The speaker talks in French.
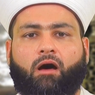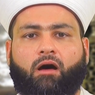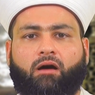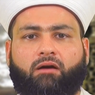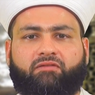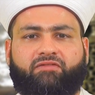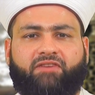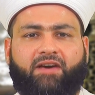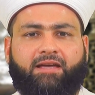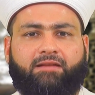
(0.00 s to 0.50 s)

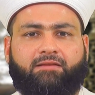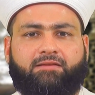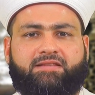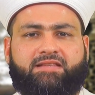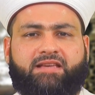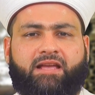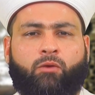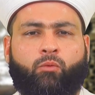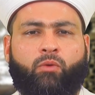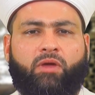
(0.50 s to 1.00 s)
En fait,
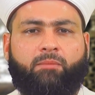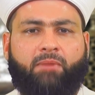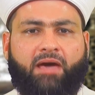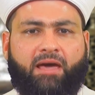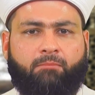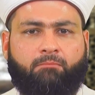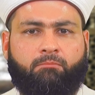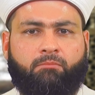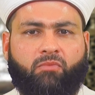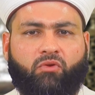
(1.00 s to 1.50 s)
c'est
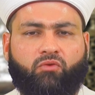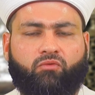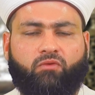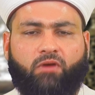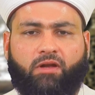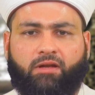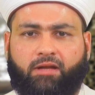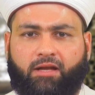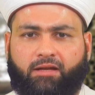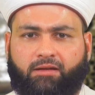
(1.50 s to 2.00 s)
lui-même
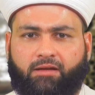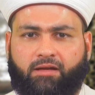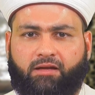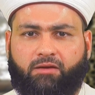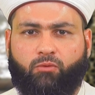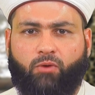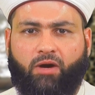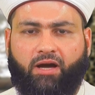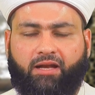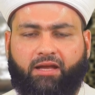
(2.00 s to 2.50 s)

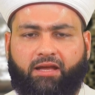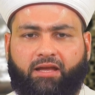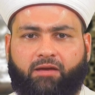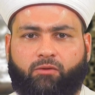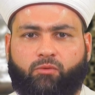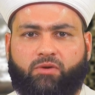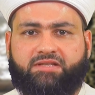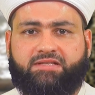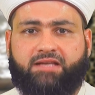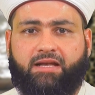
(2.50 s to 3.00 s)
sallallahu
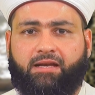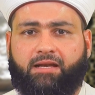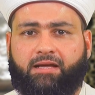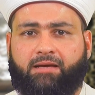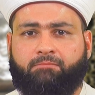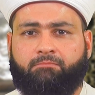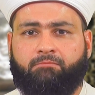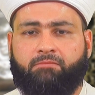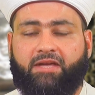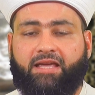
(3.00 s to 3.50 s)
alayhi wa
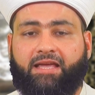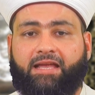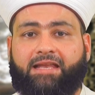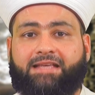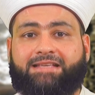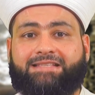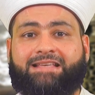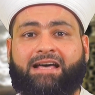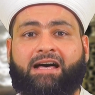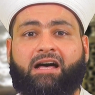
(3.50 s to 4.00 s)
qui
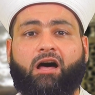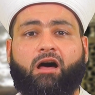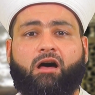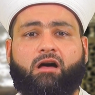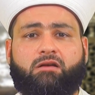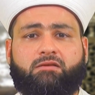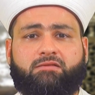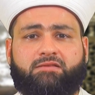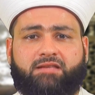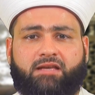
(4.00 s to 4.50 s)
les a
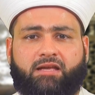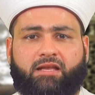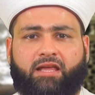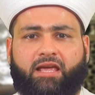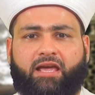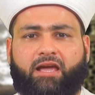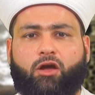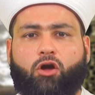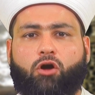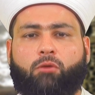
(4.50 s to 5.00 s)

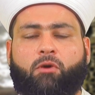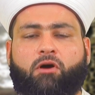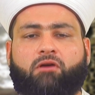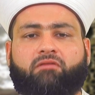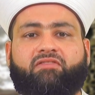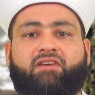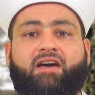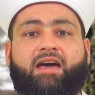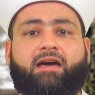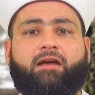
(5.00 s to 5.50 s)
enseignés
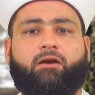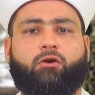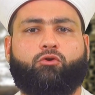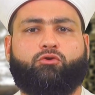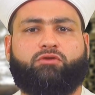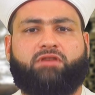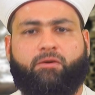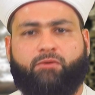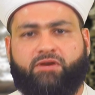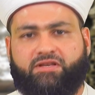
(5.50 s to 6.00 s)
comment faire
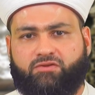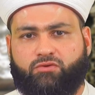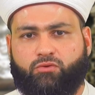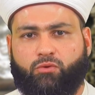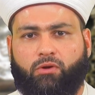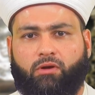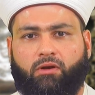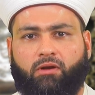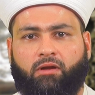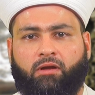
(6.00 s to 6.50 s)
le
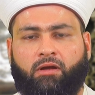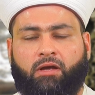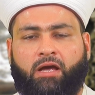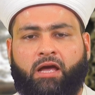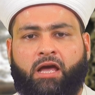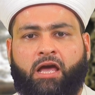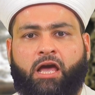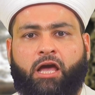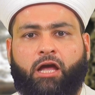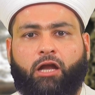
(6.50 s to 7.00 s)
tawassul.
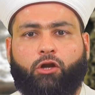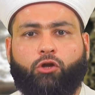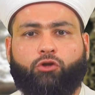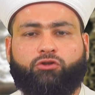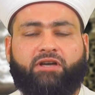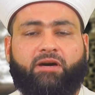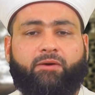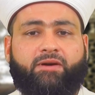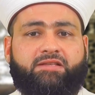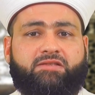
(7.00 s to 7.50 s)
Le
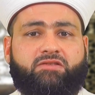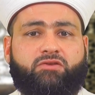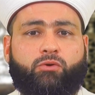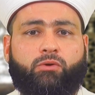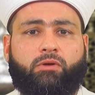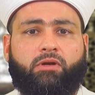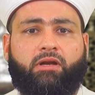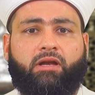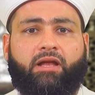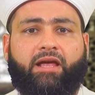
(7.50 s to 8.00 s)

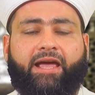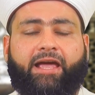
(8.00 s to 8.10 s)
tawassul